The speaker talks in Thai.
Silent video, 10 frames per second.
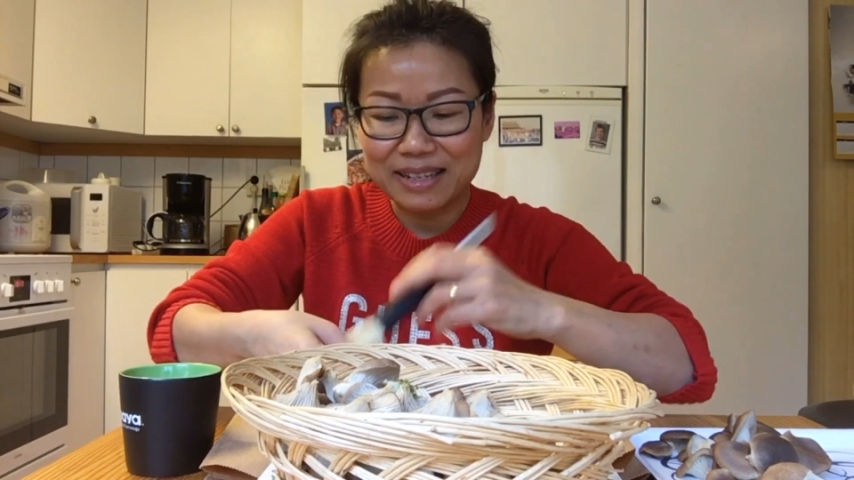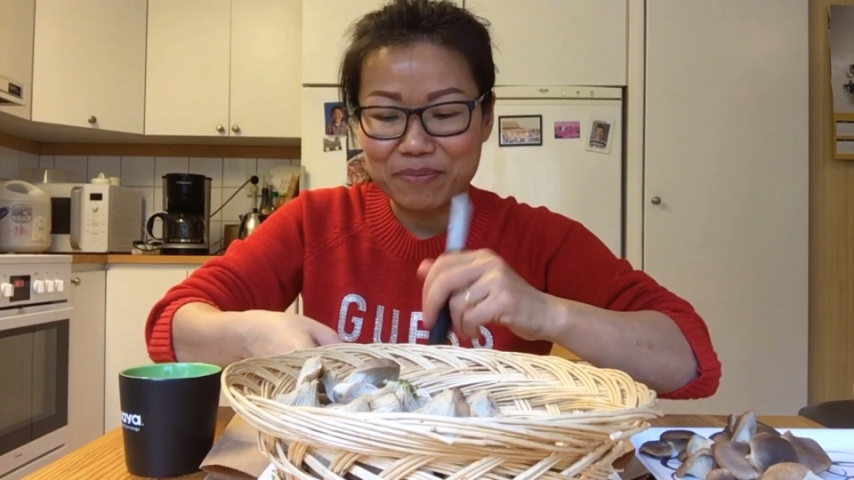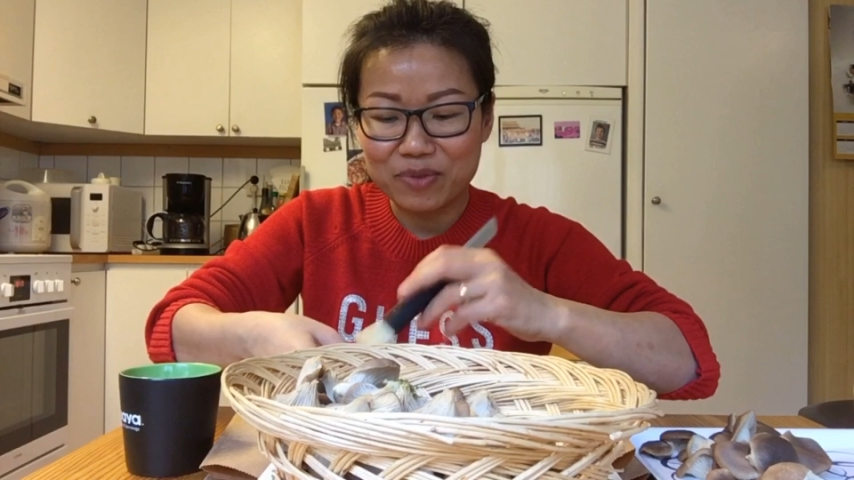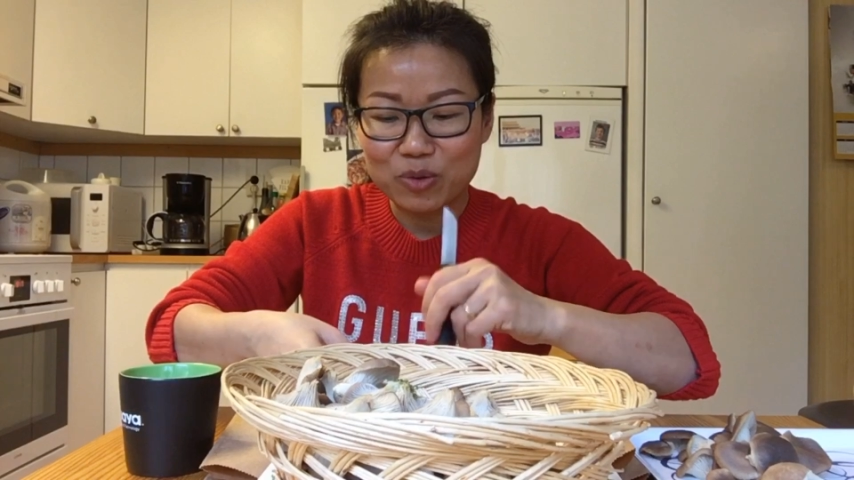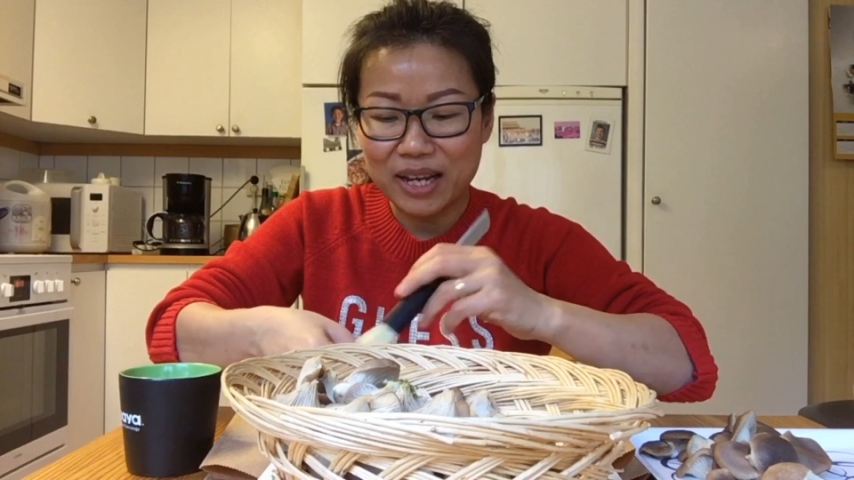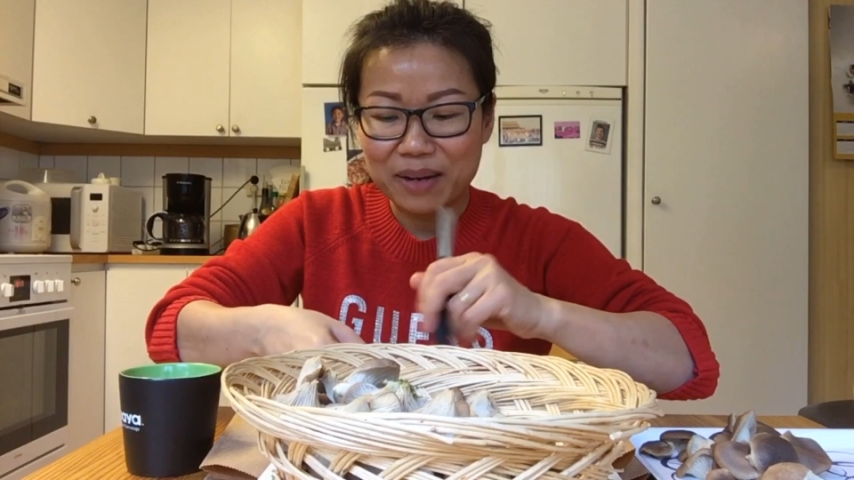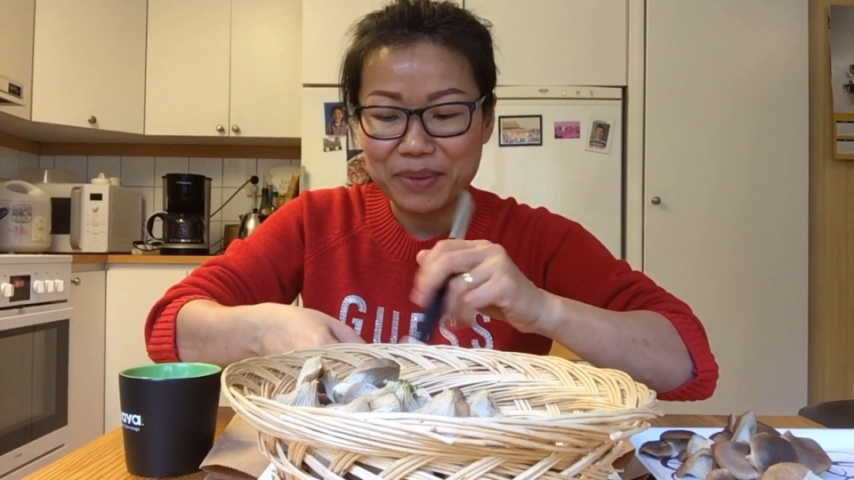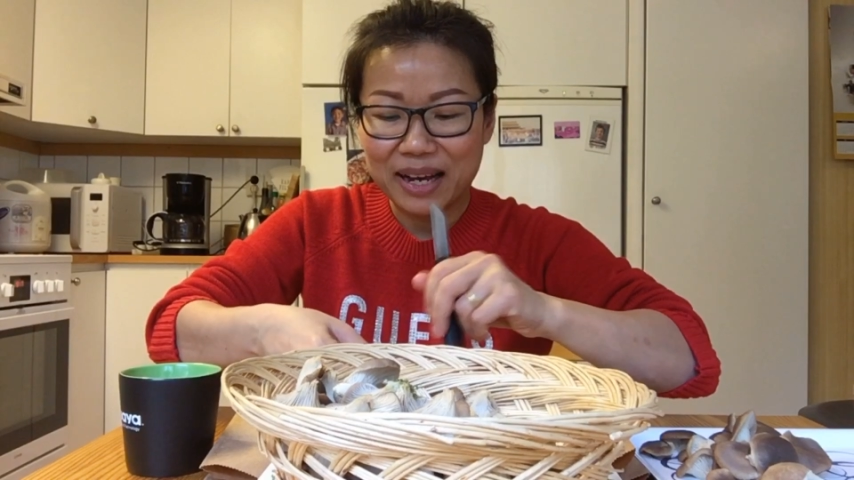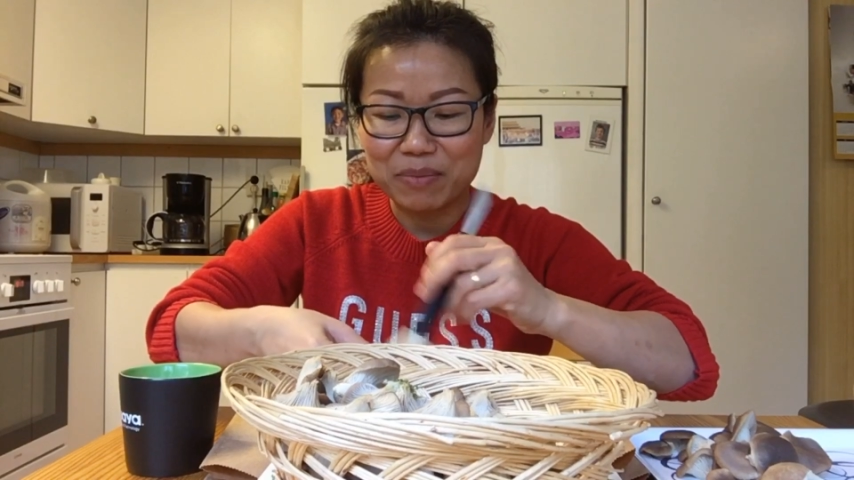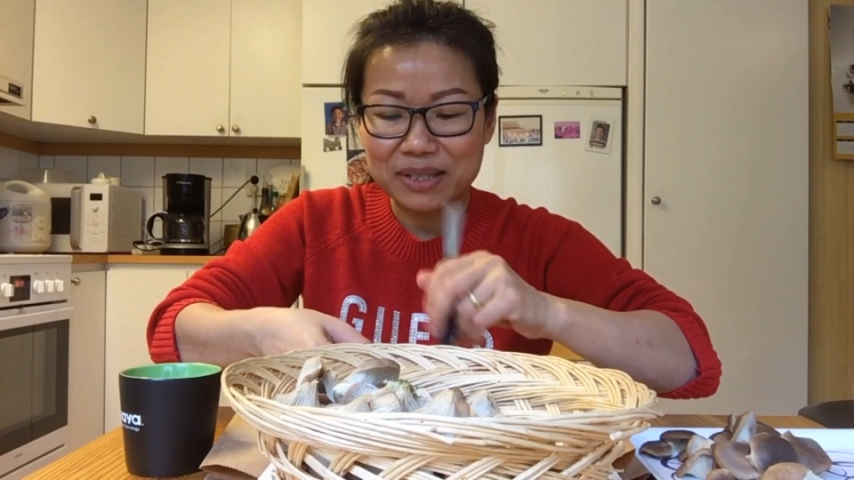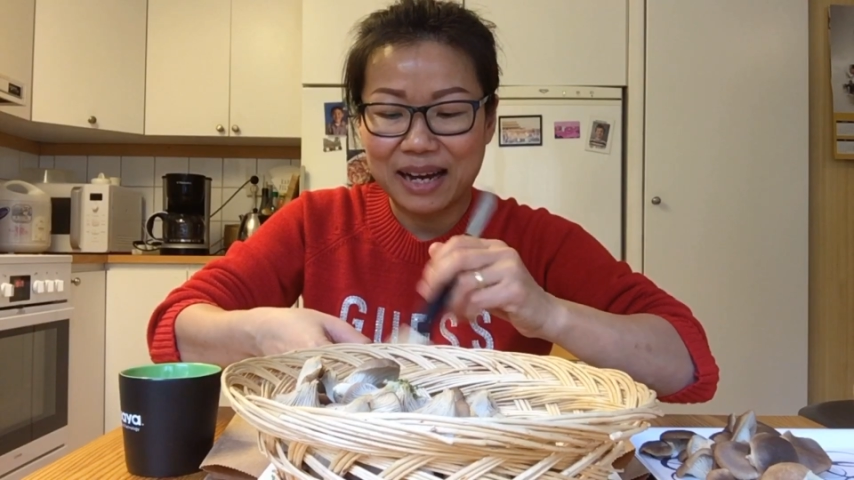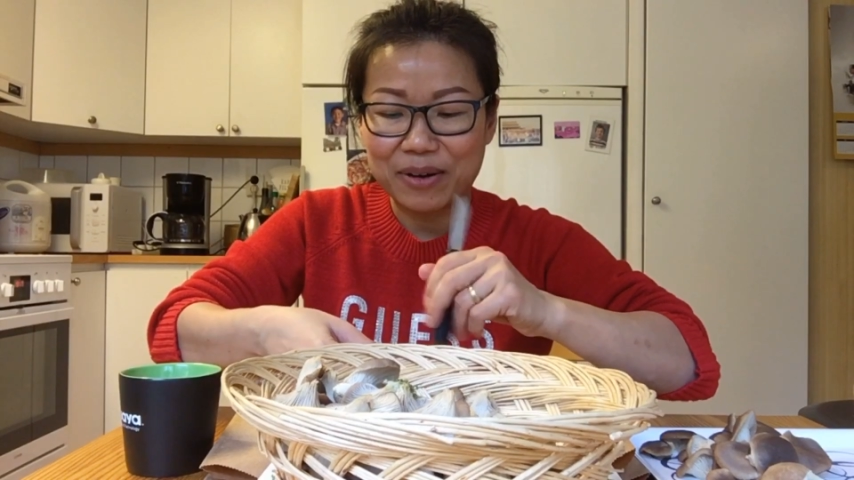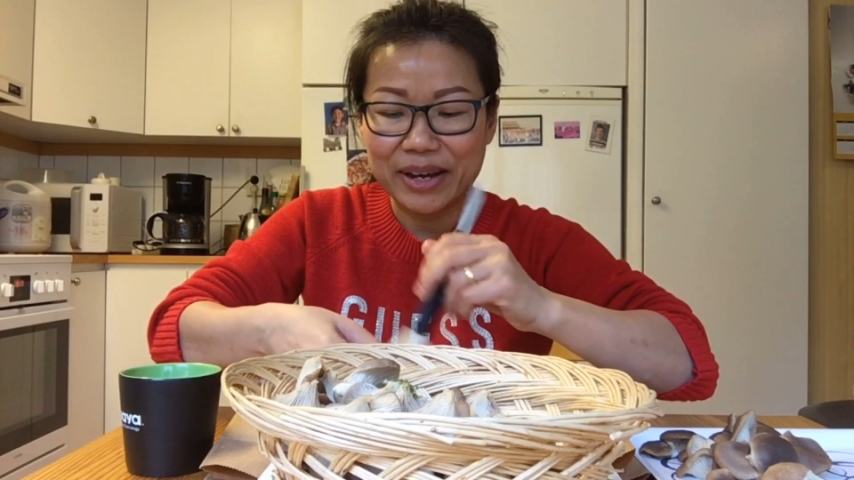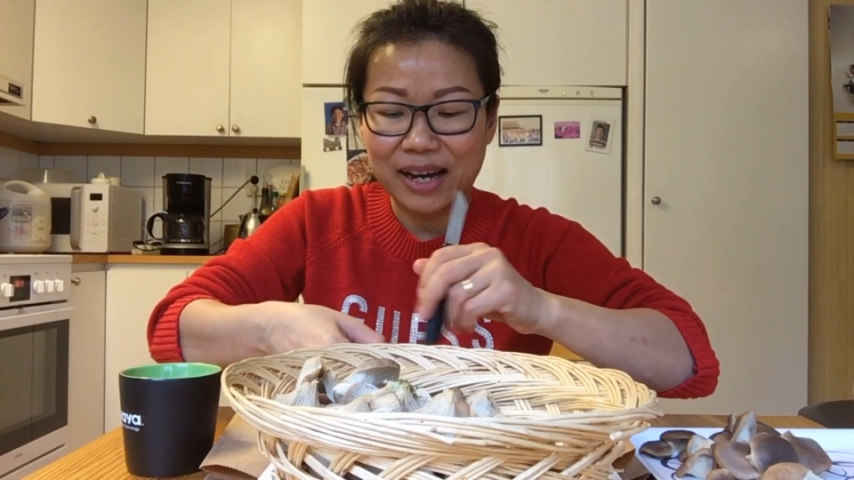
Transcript: จำตัวเลขไม่ได้เมื่อเช้าไอ้